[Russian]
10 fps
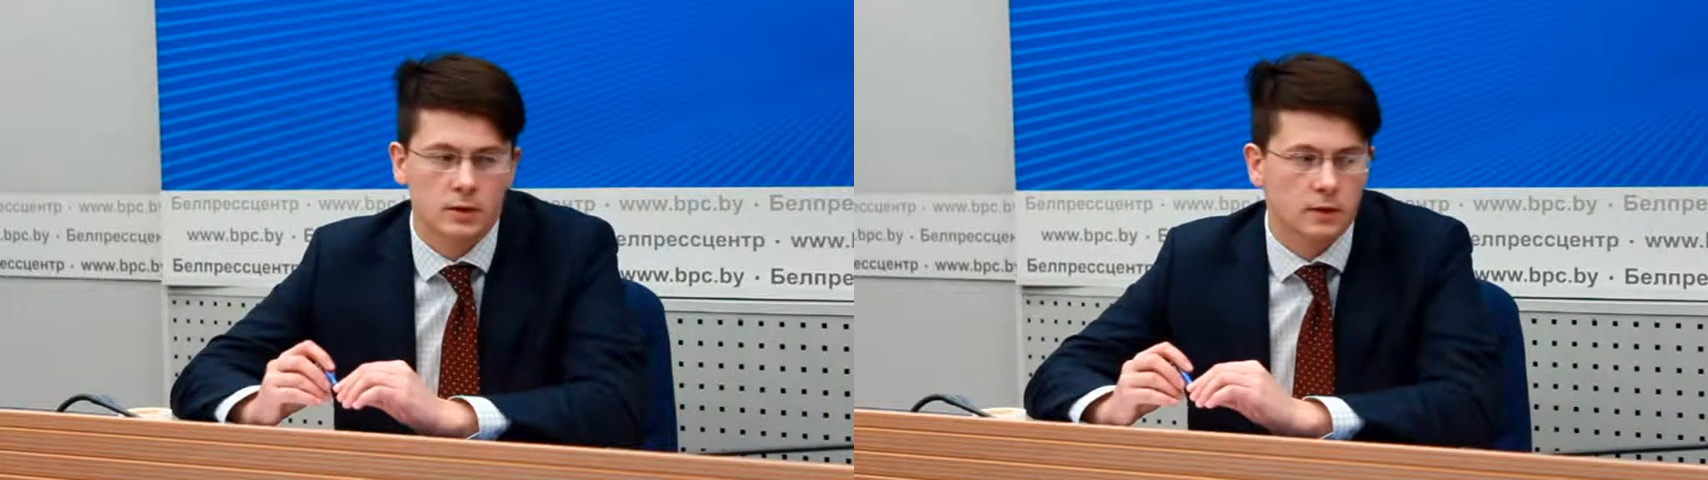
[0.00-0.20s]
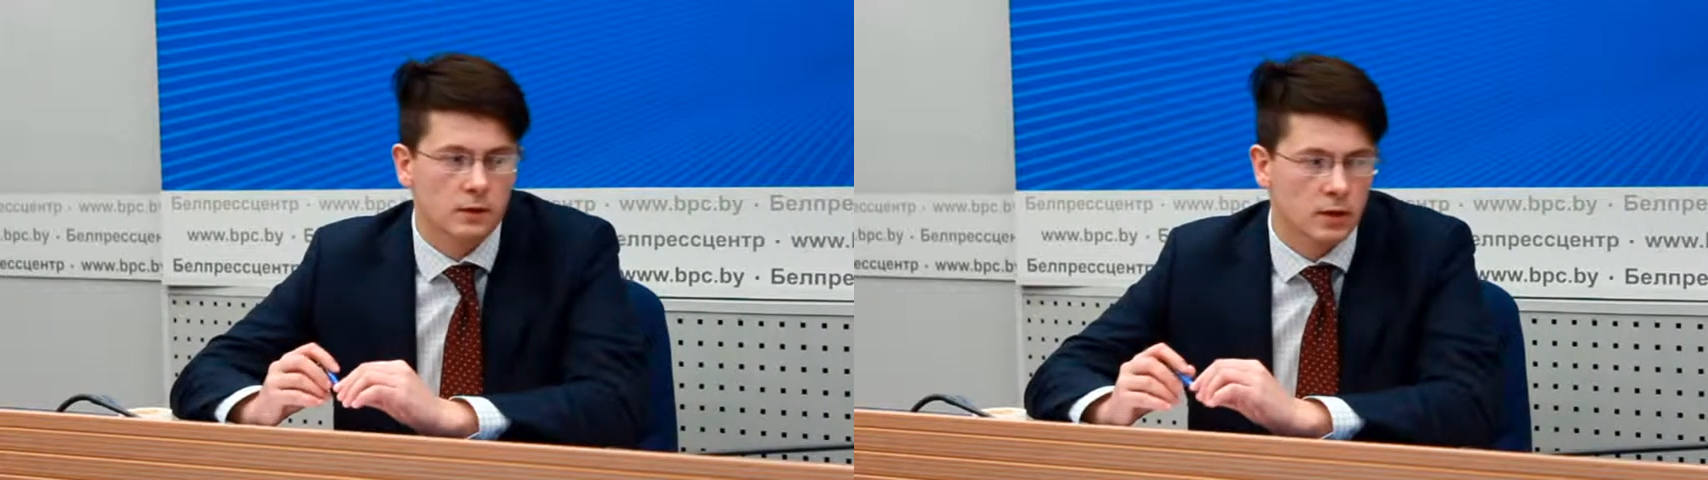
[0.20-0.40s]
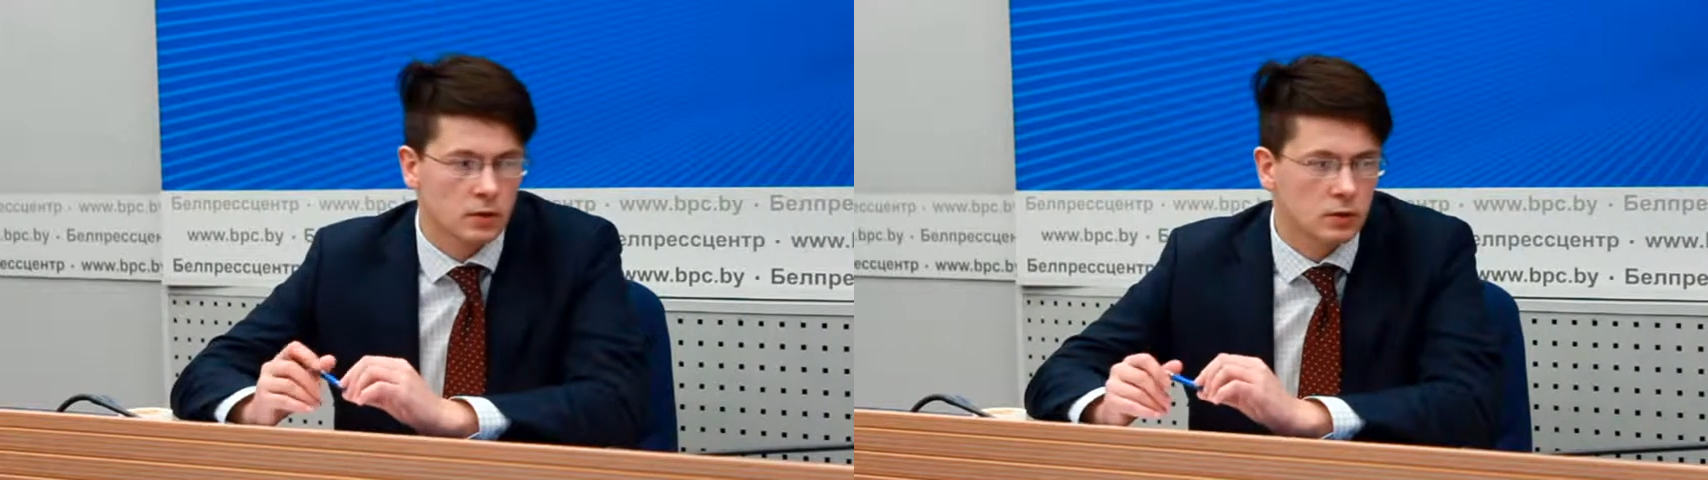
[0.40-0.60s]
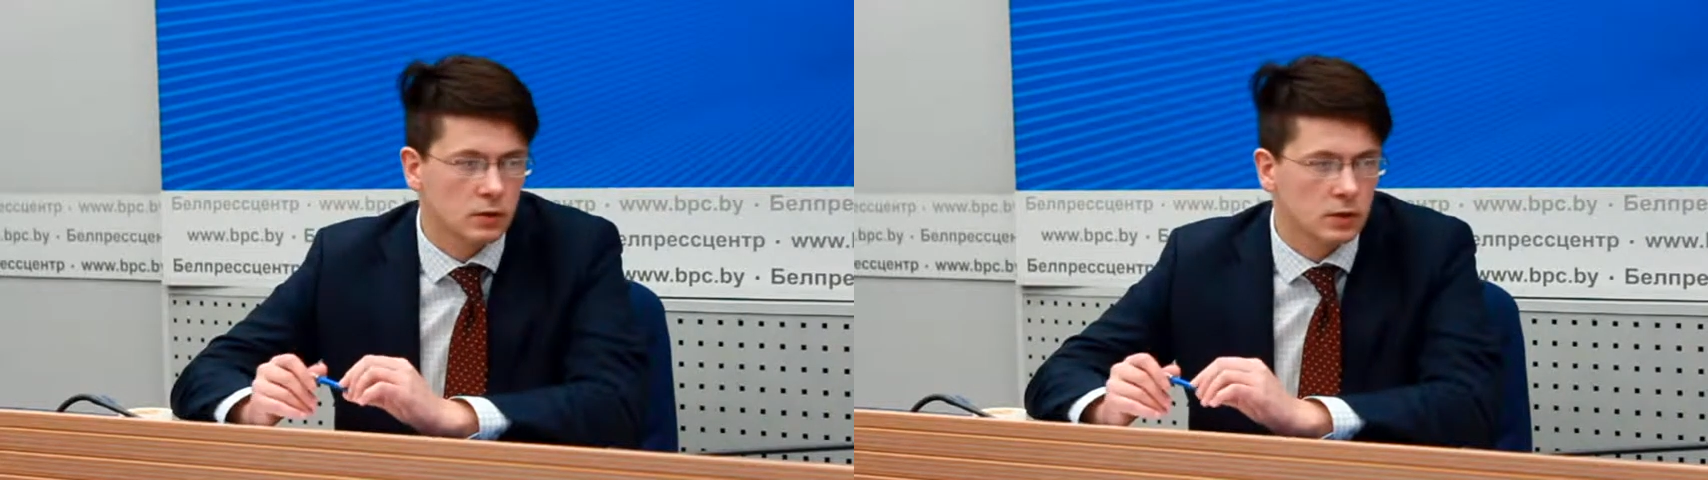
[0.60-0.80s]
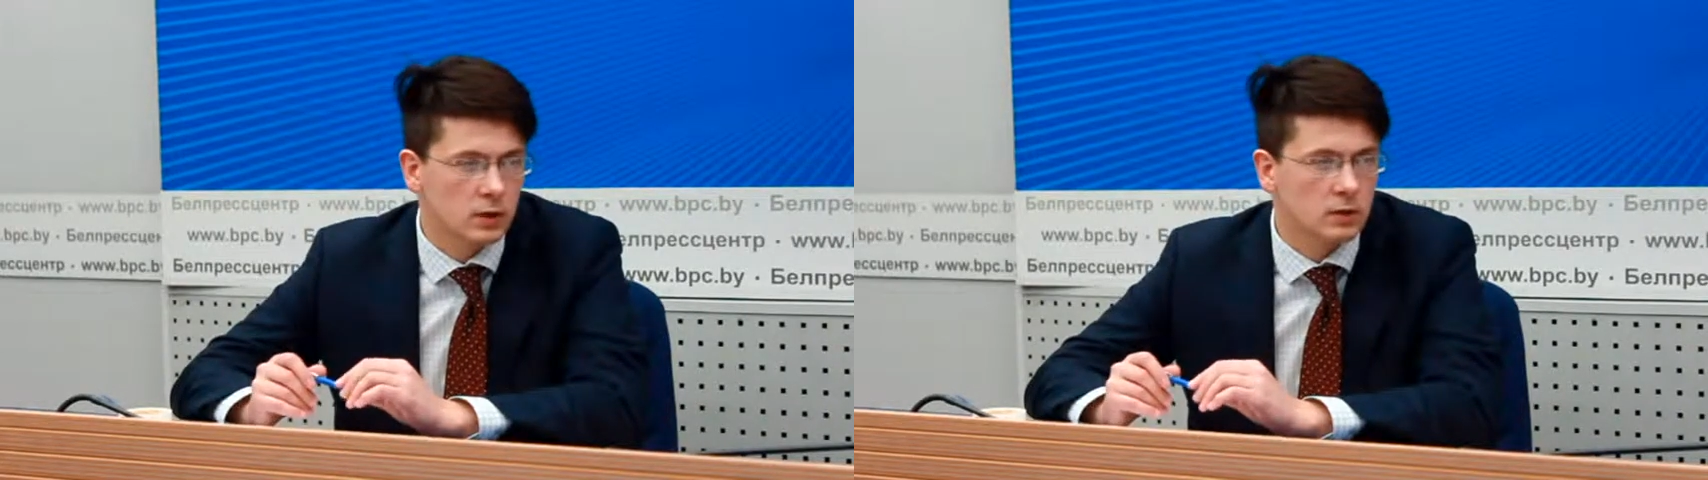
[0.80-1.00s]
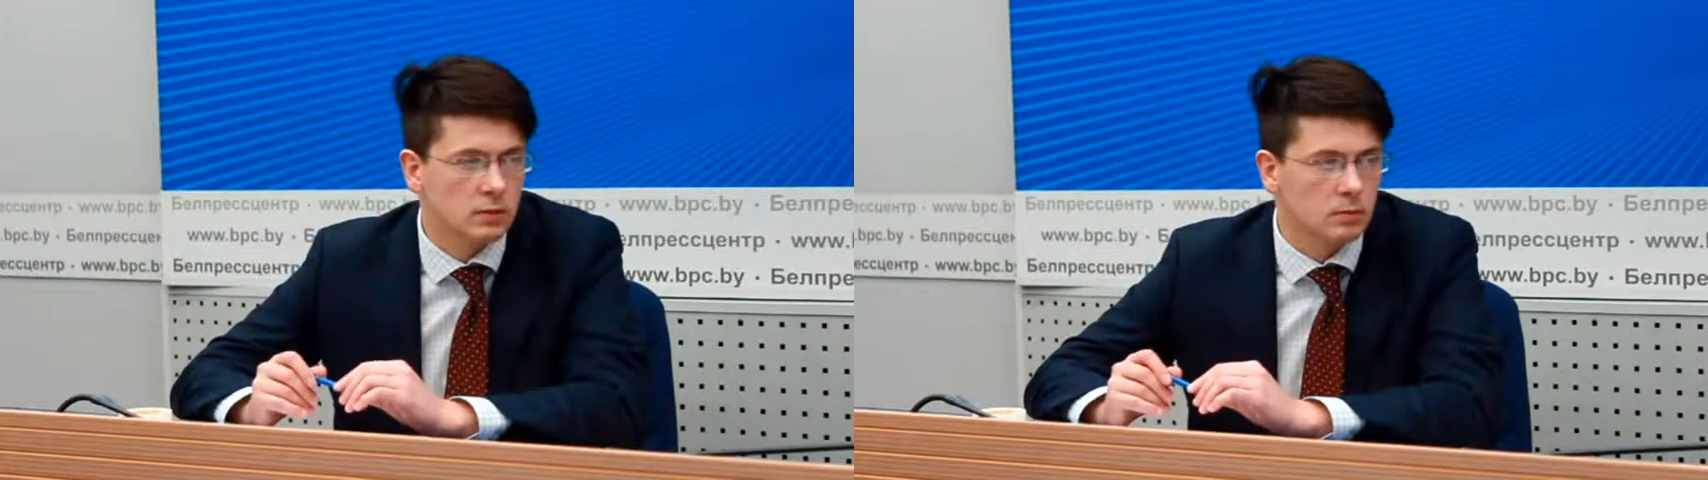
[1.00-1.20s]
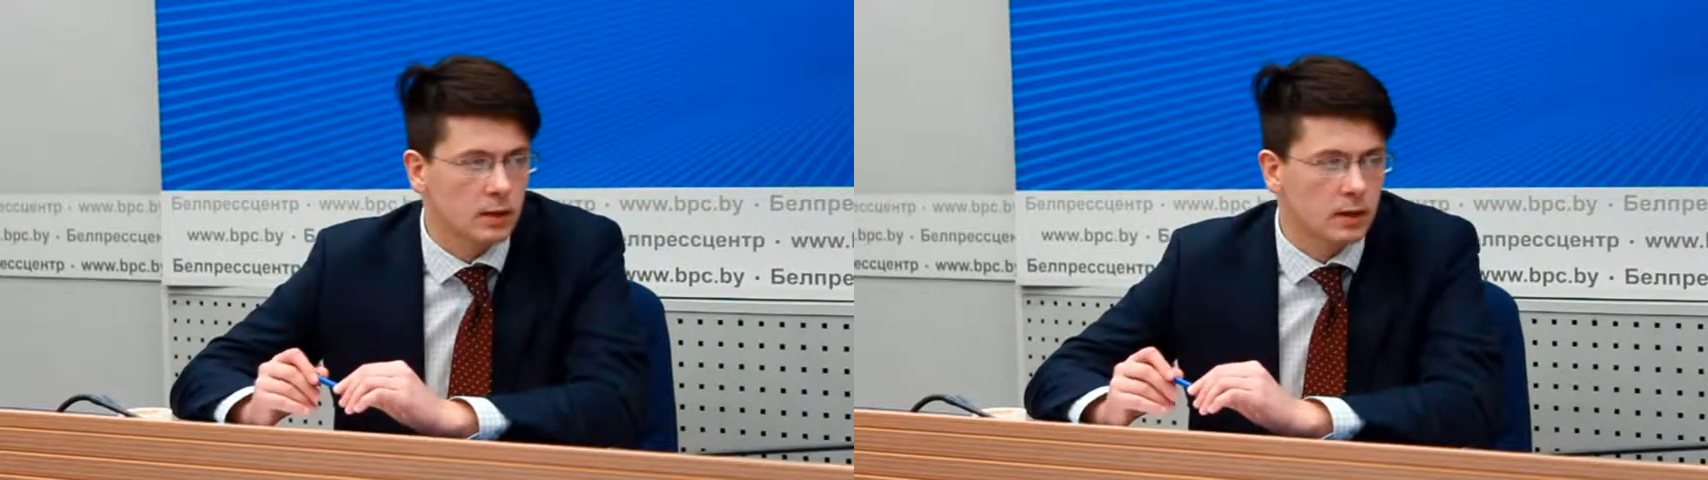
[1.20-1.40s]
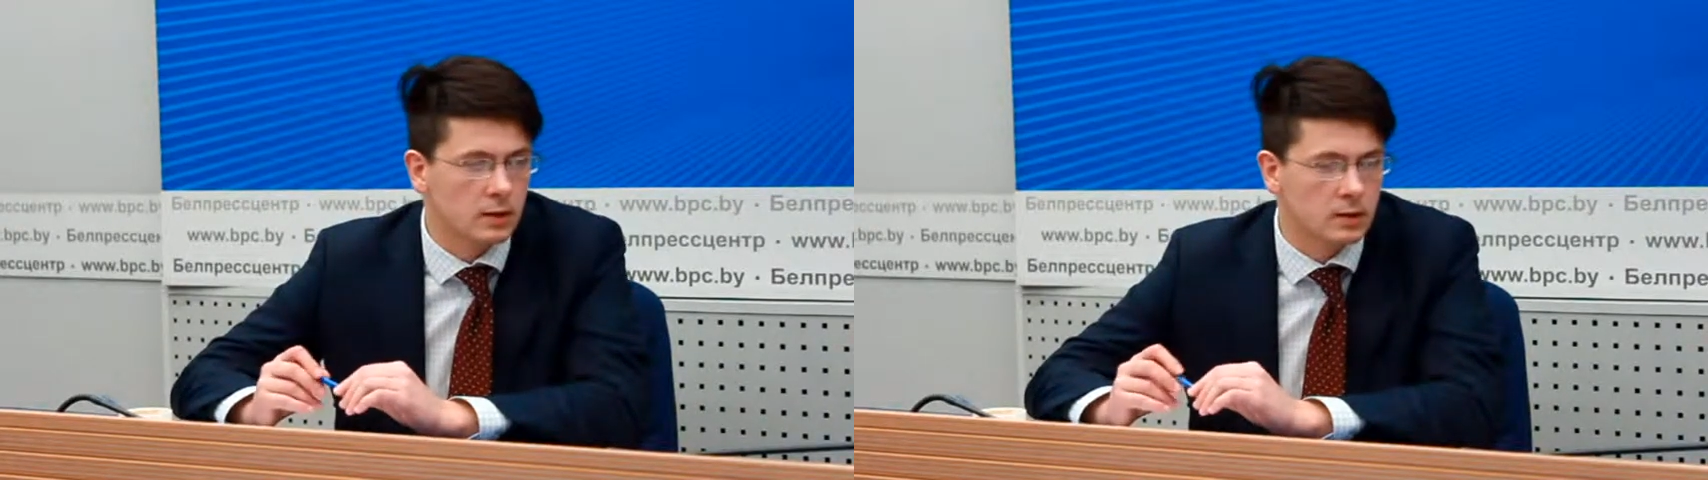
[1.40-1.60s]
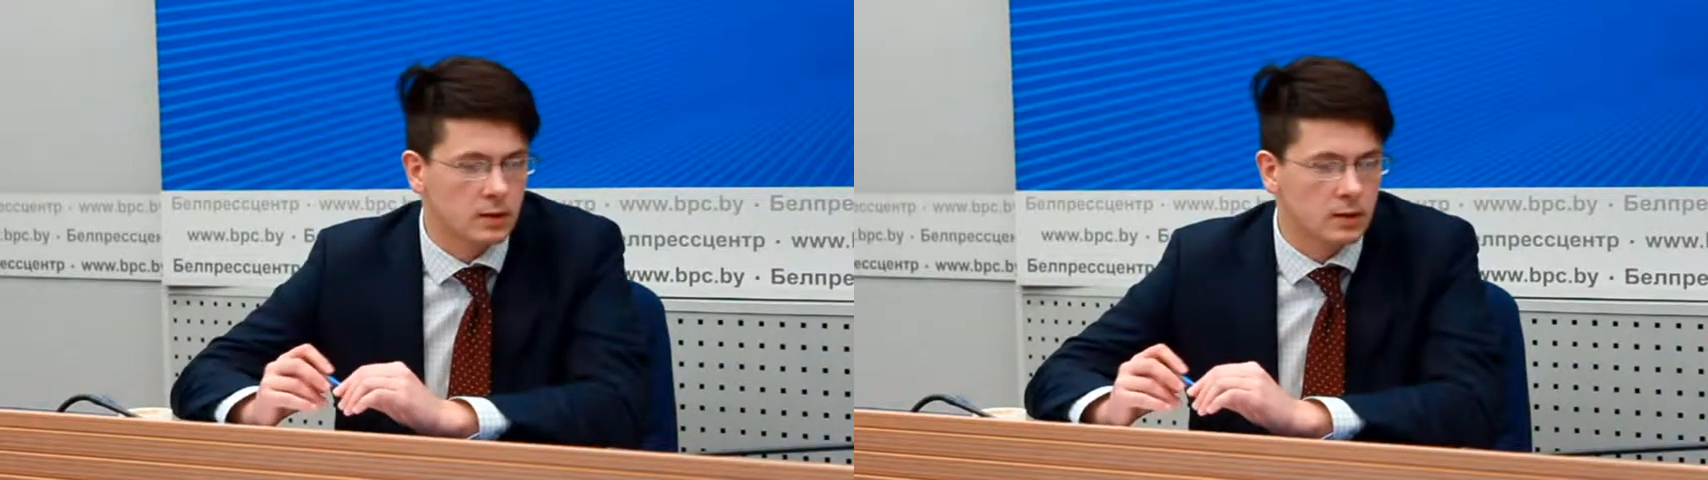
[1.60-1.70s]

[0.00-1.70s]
Хотя в Рогачеве есть маленький